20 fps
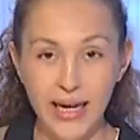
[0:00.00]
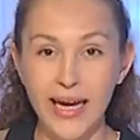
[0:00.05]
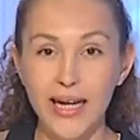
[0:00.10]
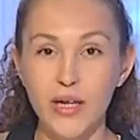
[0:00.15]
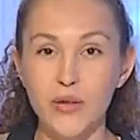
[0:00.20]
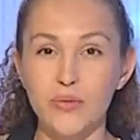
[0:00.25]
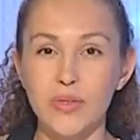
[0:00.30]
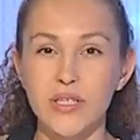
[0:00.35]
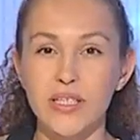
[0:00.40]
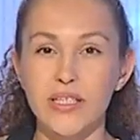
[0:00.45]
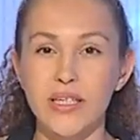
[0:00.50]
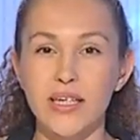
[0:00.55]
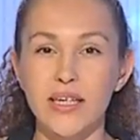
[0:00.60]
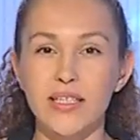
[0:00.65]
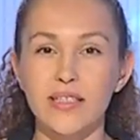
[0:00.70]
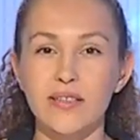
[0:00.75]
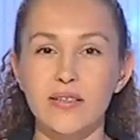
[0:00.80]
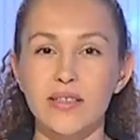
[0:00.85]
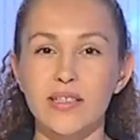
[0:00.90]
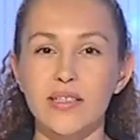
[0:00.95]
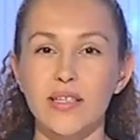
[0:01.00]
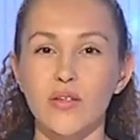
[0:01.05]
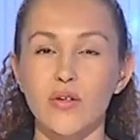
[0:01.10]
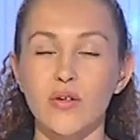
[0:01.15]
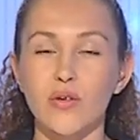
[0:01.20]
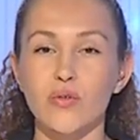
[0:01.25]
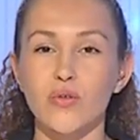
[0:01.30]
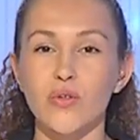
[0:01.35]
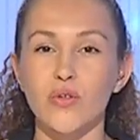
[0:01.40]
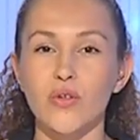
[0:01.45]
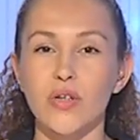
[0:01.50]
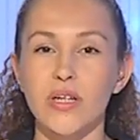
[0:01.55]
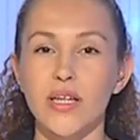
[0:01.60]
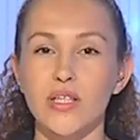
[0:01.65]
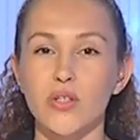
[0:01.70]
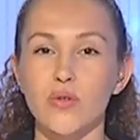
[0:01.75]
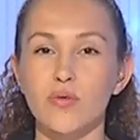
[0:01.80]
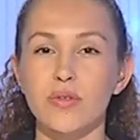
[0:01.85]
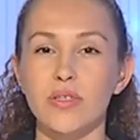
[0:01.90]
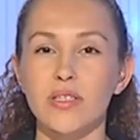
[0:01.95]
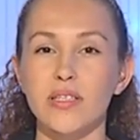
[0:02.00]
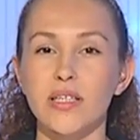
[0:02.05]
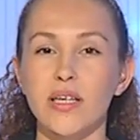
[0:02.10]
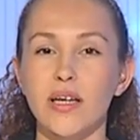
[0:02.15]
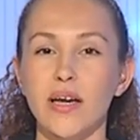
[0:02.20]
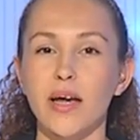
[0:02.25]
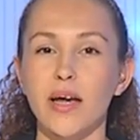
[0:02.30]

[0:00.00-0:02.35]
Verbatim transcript: À Luynes, les enseignants du collège Lucie et